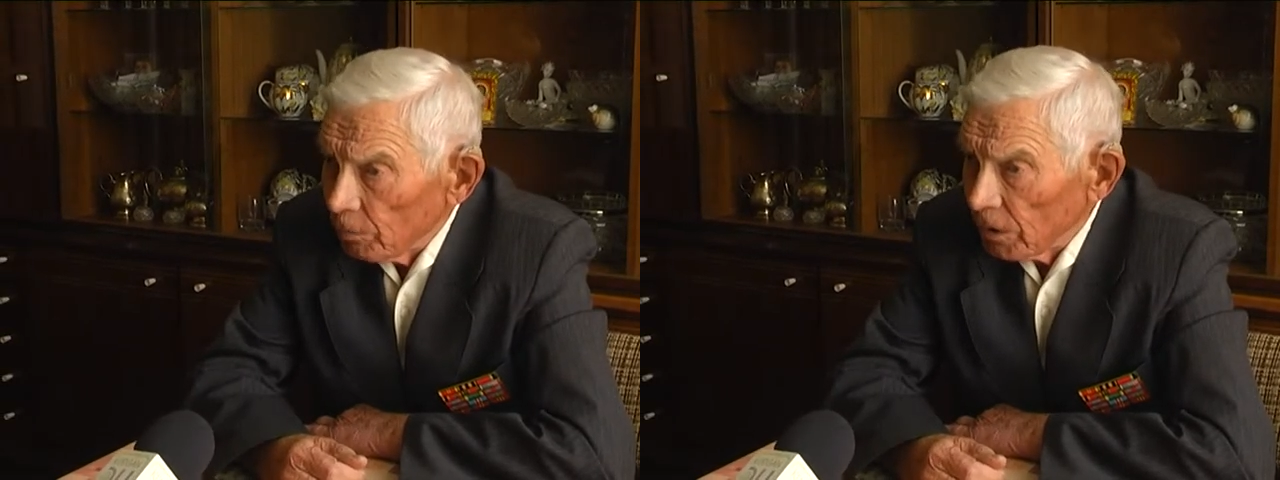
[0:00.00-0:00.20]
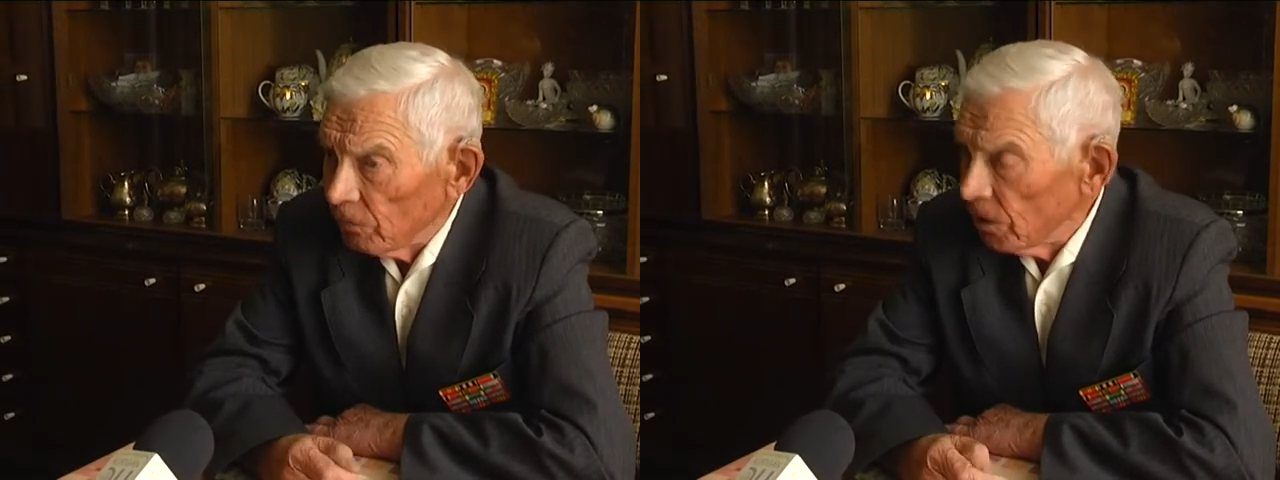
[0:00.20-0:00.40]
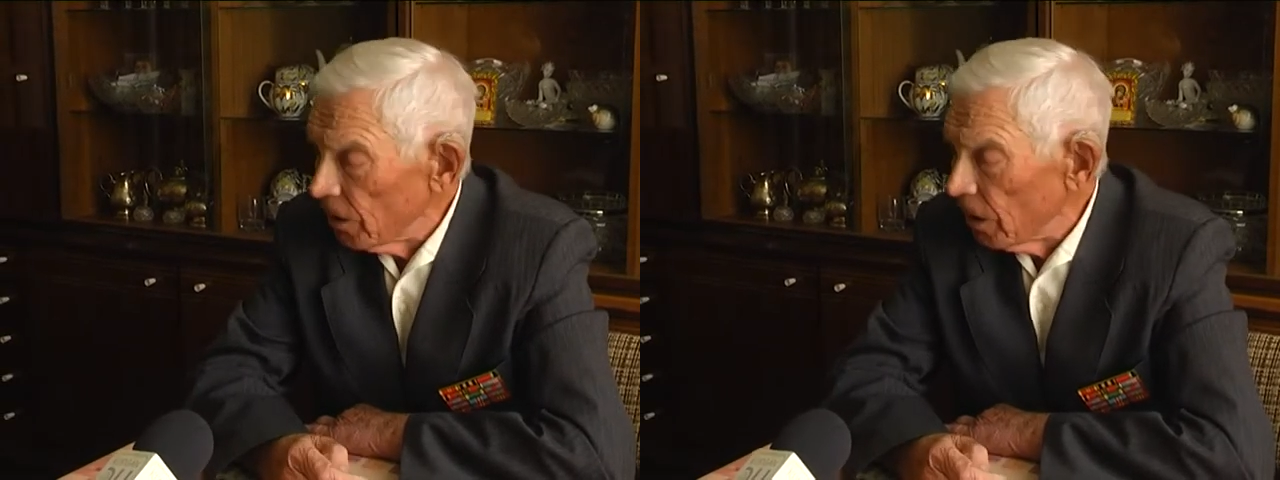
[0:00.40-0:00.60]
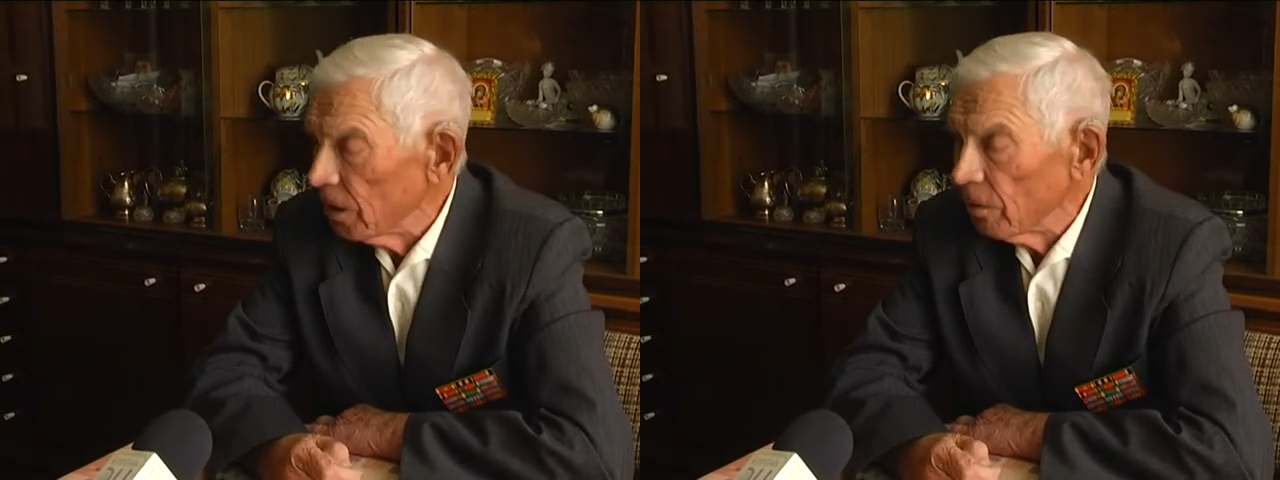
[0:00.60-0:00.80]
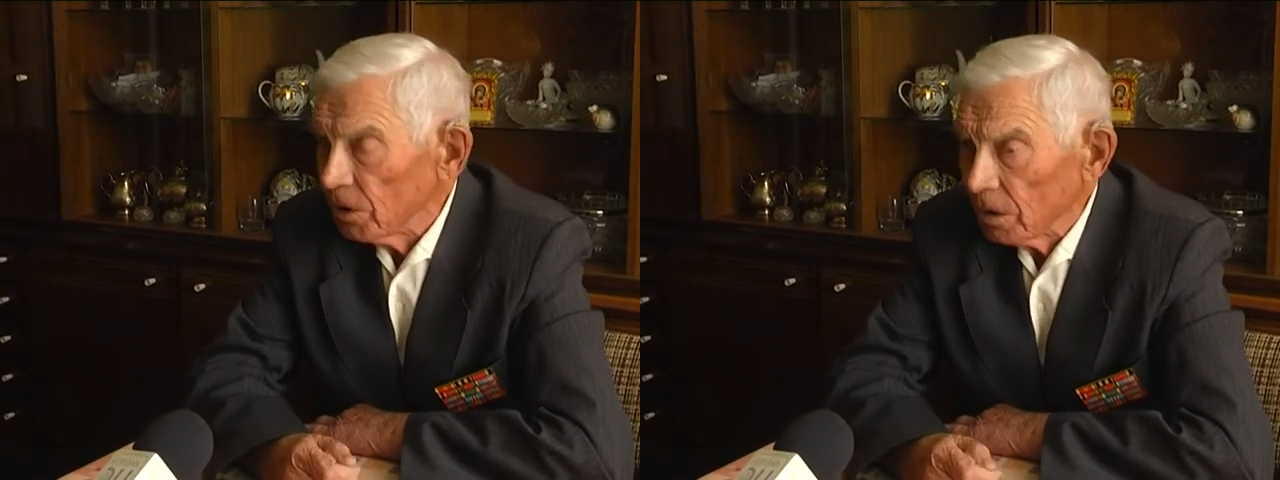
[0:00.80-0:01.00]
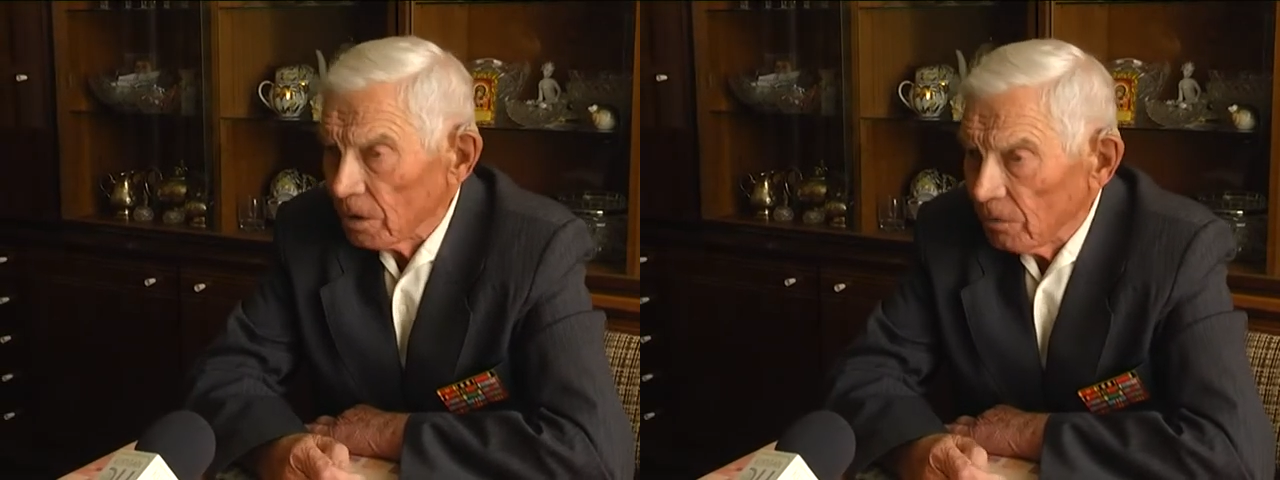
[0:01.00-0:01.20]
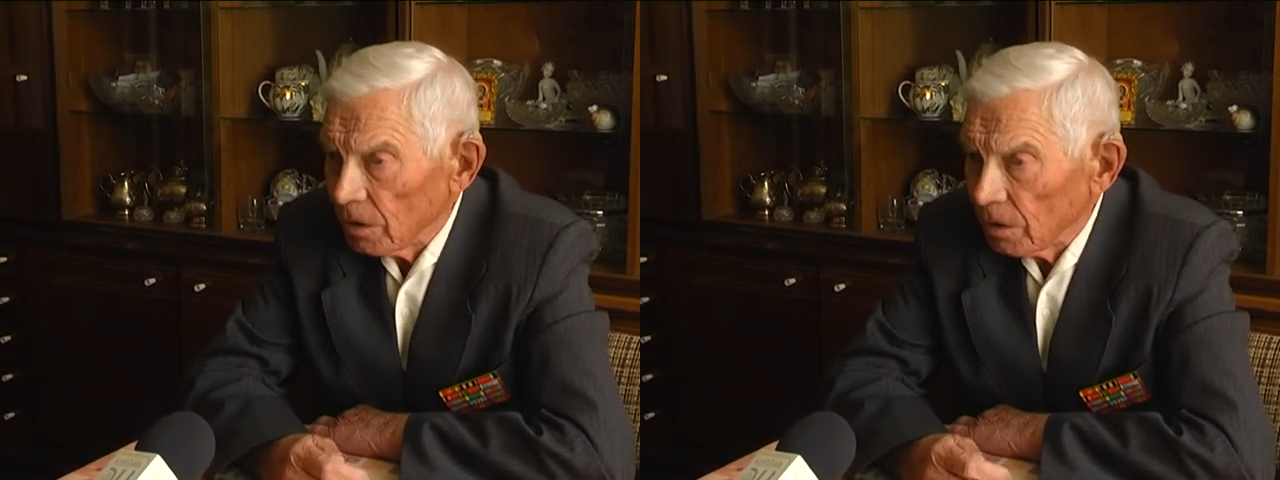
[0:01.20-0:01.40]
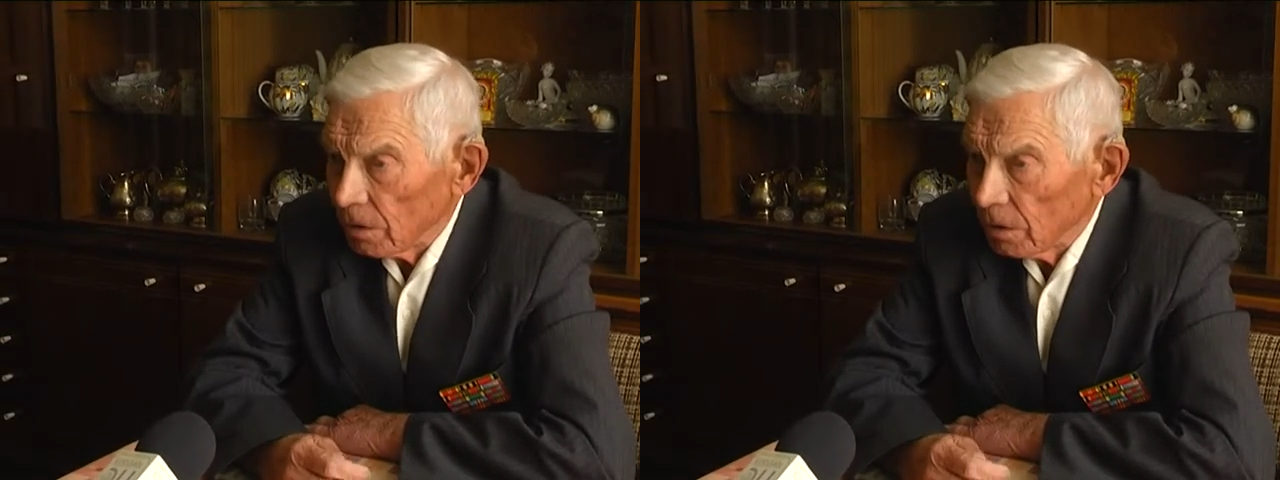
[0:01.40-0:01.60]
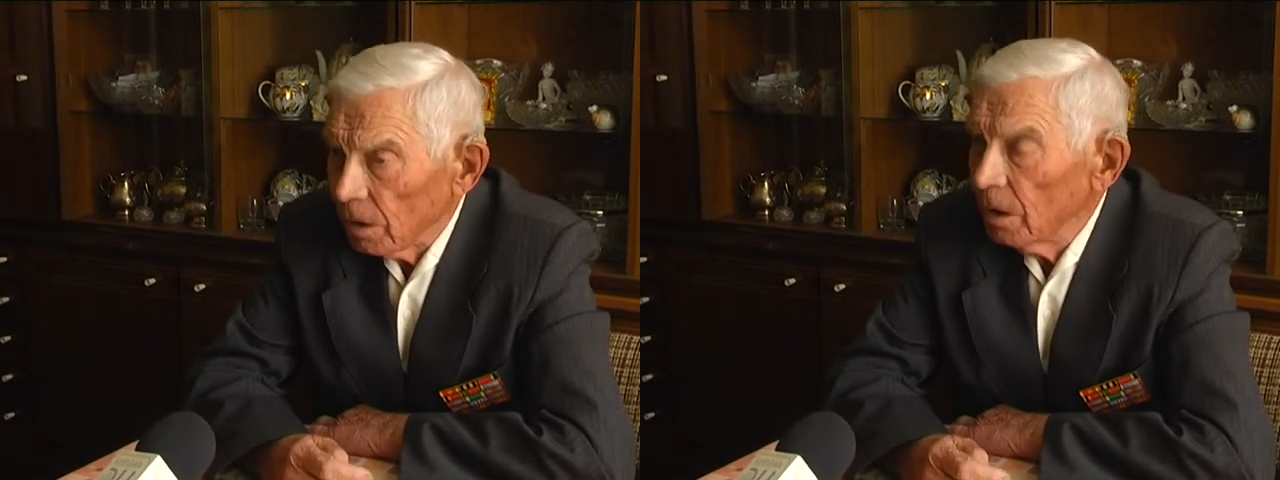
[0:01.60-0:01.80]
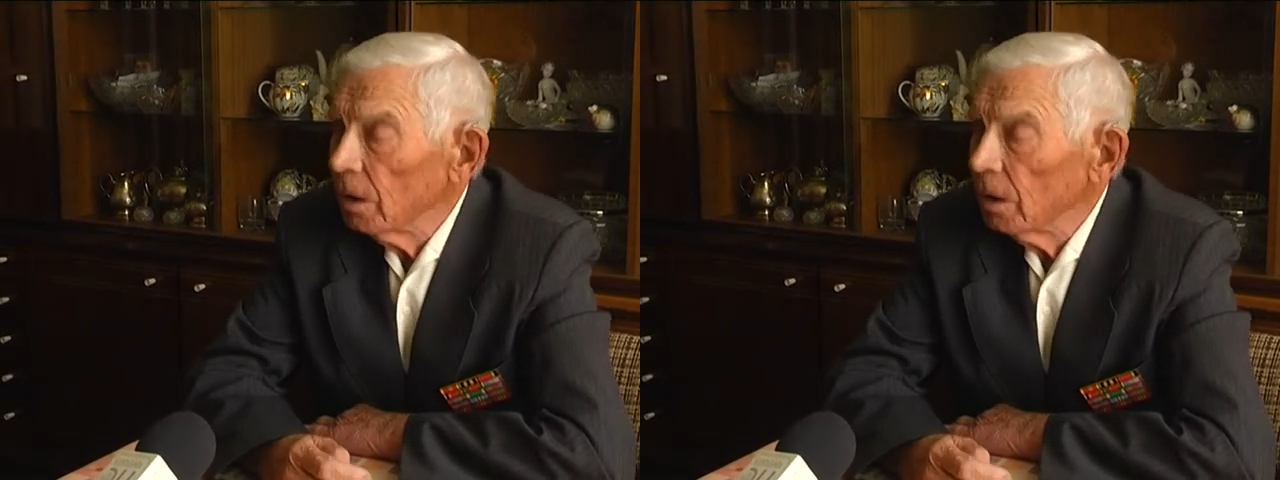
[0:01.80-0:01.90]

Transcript: под влиянием антисоветской